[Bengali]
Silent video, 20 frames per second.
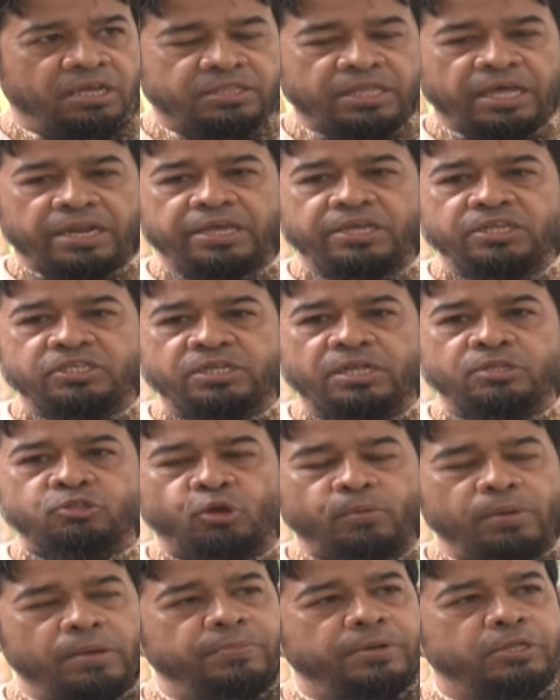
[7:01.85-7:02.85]
তাহলে ইনশাআল্লাহ
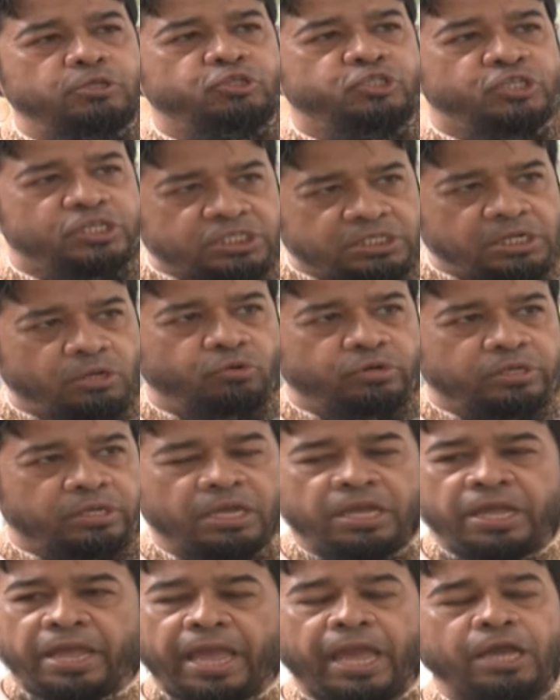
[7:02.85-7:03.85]
সবাই মিলে যে চেষ্টা করি
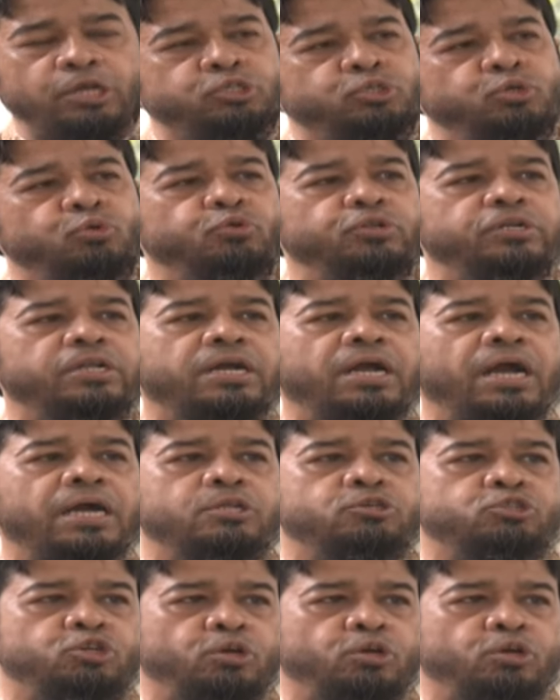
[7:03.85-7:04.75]
একশো কোটি টাকা আনা